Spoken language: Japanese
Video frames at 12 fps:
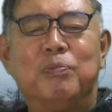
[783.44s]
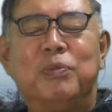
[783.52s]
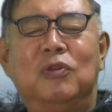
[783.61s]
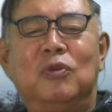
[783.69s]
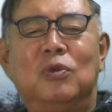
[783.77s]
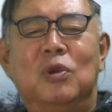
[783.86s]
ぱ
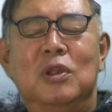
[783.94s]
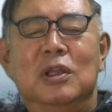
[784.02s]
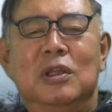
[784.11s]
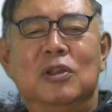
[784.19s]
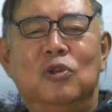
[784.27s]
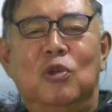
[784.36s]
りその、
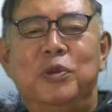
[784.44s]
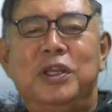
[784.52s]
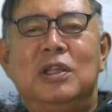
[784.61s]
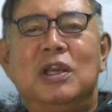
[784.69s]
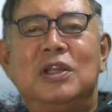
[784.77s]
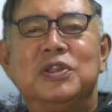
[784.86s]
飛び
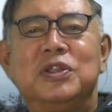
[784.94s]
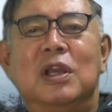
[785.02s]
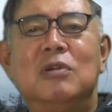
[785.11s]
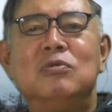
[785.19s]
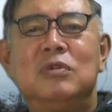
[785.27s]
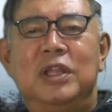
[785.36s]
方が違
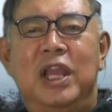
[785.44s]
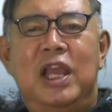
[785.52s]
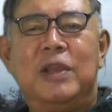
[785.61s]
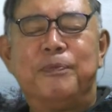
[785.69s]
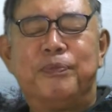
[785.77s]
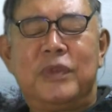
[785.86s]
うん
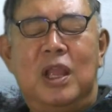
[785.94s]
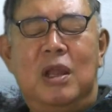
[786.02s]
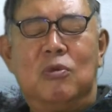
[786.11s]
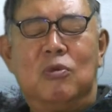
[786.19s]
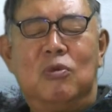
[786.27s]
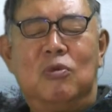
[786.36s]
で、あ
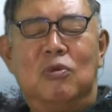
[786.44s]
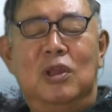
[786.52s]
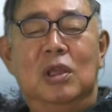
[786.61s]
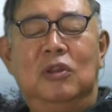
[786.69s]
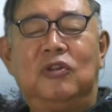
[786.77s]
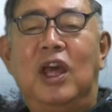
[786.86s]
の、
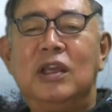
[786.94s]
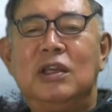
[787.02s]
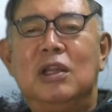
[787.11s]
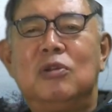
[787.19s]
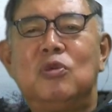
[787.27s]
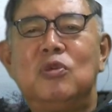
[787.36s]
災
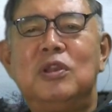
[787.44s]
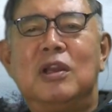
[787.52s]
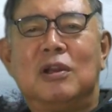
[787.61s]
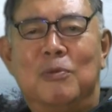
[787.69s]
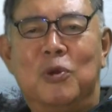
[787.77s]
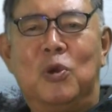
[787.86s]
害の時なん
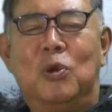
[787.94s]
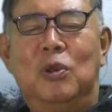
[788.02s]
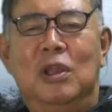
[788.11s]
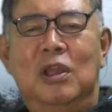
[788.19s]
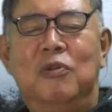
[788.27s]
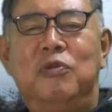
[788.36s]
かも、
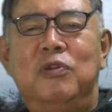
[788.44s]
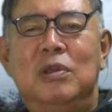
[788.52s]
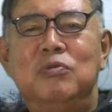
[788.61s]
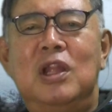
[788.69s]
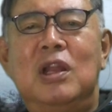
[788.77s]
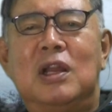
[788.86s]

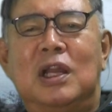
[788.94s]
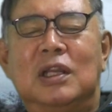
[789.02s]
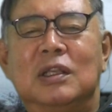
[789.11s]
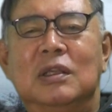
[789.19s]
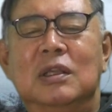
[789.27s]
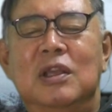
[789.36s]
FM なら、
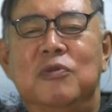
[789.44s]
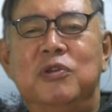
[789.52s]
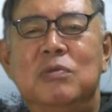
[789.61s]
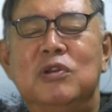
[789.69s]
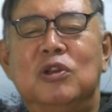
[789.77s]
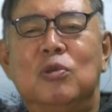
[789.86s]

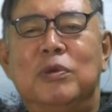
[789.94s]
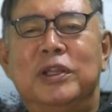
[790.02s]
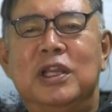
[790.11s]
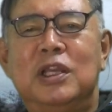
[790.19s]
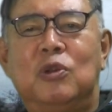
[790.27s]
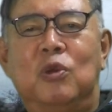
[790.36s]
FM は飛ば
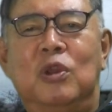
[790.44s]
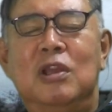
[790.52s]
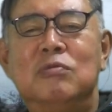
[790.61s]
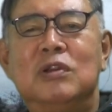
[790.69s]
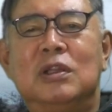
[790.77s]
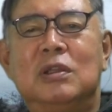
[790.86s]
ないけど
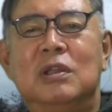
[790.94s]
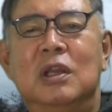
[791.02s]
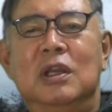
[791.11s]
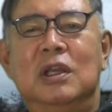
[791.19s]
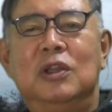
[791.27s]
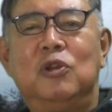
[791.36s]
AM は
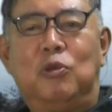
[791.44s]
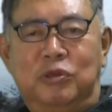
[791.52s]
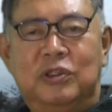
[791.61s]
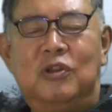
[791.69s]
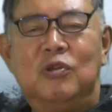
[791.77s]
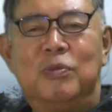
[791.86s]
飛
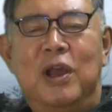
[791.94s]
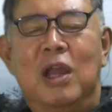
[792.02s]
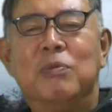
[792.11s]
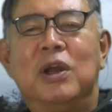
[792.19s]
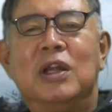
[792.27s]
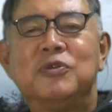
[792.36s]
ぶっていう場合
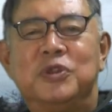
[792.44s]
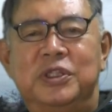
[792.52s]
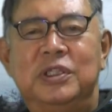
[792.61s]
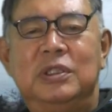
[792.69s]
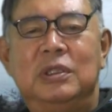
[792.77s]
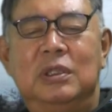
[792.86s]
もある
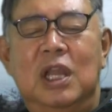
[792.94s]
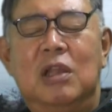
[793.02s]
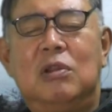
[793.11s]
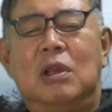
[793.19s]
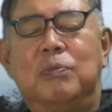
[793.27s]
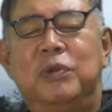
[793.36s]
し、であ
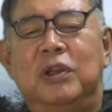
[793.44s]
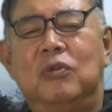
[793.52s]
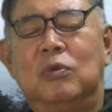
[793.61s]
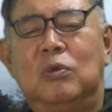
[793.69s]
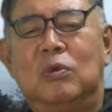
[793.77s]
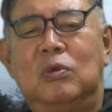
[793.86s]
とやっぱりそ
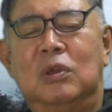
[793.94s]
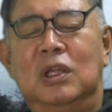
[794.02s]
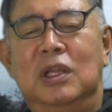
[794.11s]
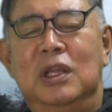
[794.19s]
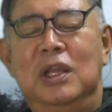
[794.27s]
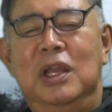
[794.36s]
の、
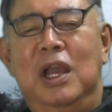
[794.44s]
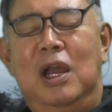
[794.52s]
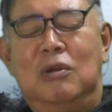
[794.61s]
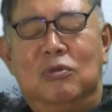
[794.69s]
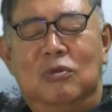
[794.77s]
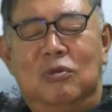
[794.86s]
あの、